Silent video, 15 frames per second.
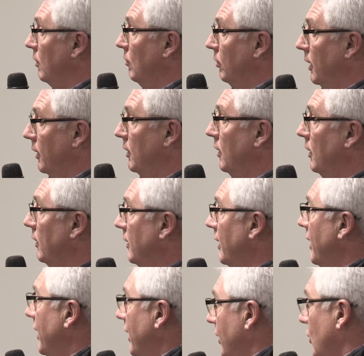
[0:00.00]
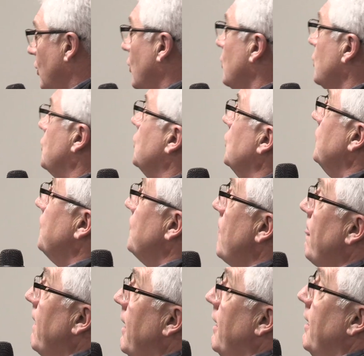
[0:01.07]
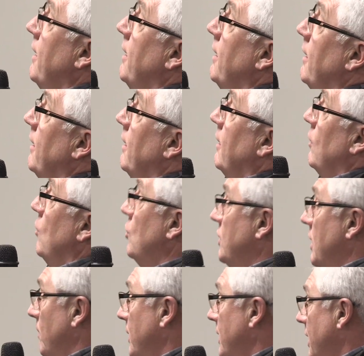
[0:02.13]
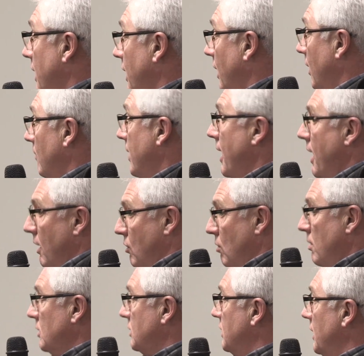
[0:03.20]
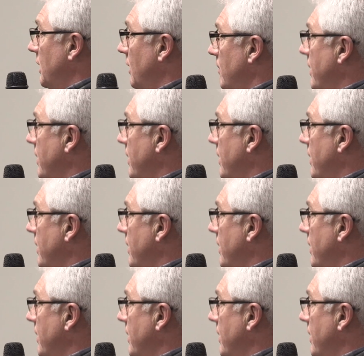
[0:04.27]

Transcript: Donc, d'accord Donc, le cabinet bah, a commencé.